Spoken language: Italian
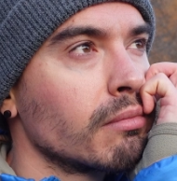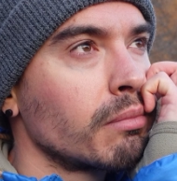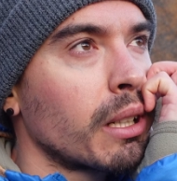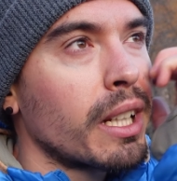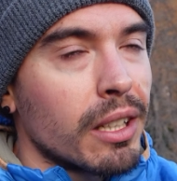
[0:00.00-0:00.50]

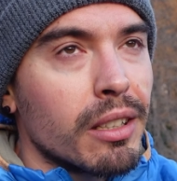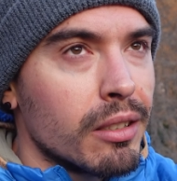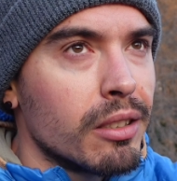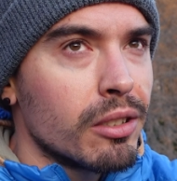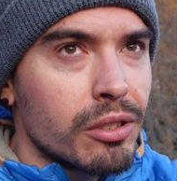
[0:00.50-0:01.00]
Perché
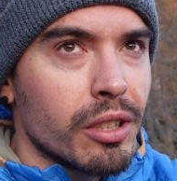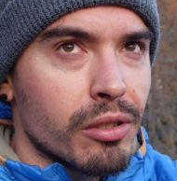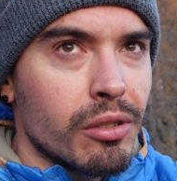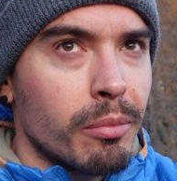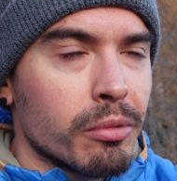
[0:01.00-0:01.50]
io
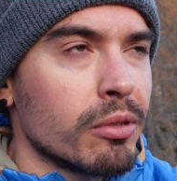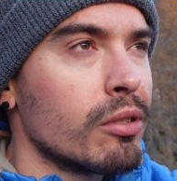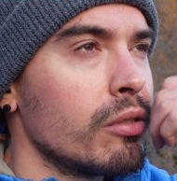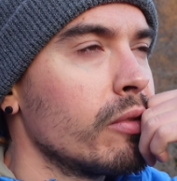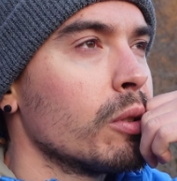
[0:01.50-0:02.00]
stesso, appunto,
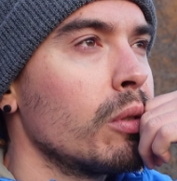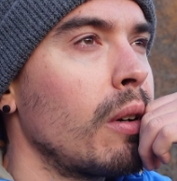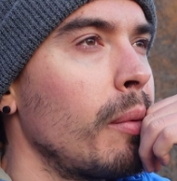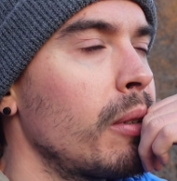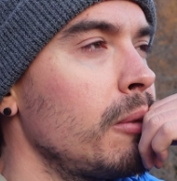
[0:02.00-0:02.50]
sono venuto qua
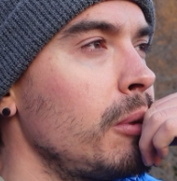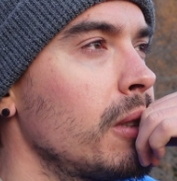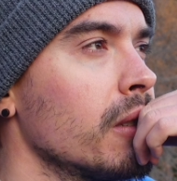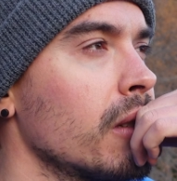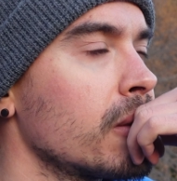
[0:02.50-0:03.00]
per quel
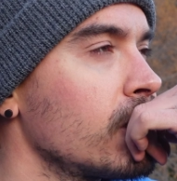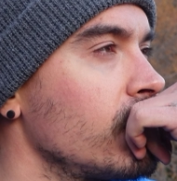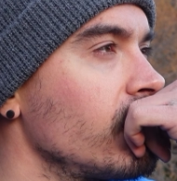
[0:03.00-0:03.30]
motivo.